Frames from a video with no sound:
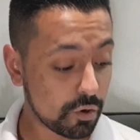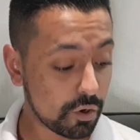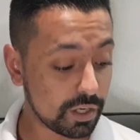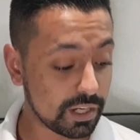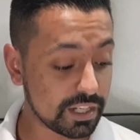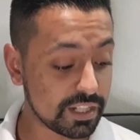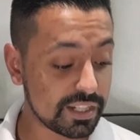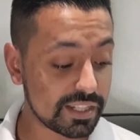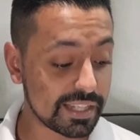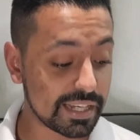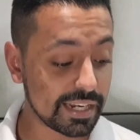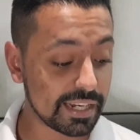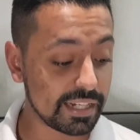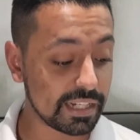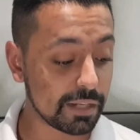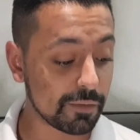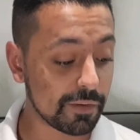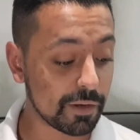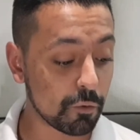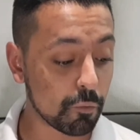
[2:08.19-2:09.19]
Olha, de
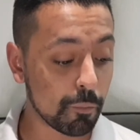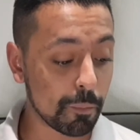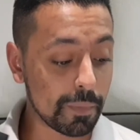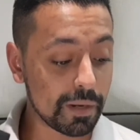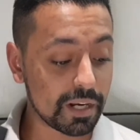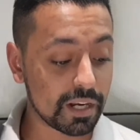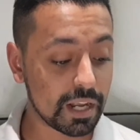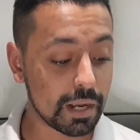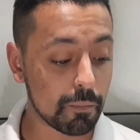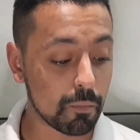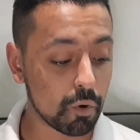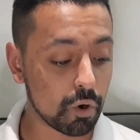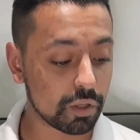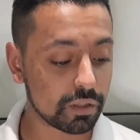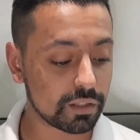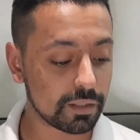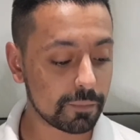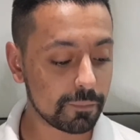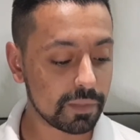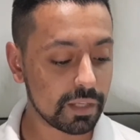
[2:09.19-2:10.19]
saída vem com
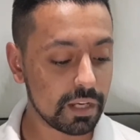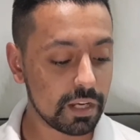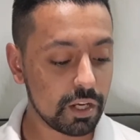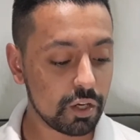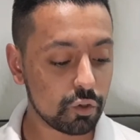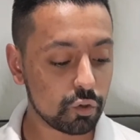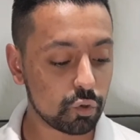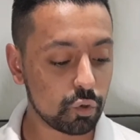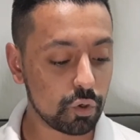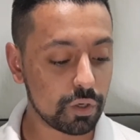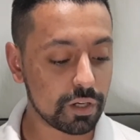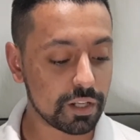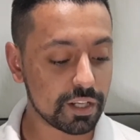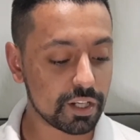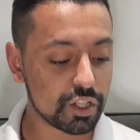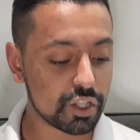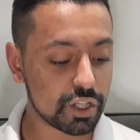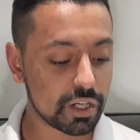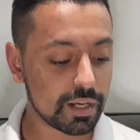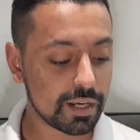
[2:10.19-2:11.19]
bergamota,
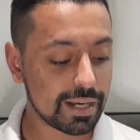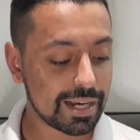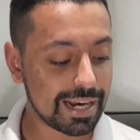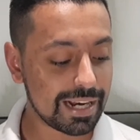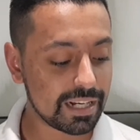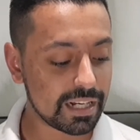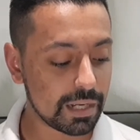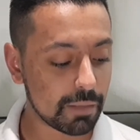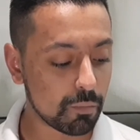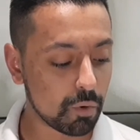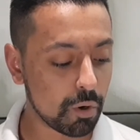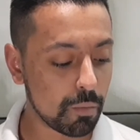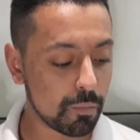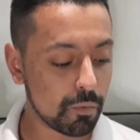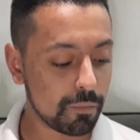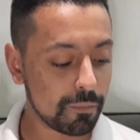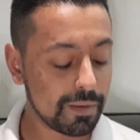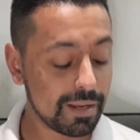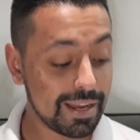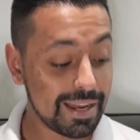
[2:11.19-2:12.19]
toranja,
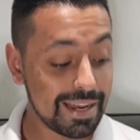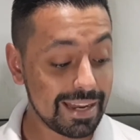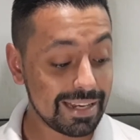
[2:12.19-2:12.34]
cardamomo,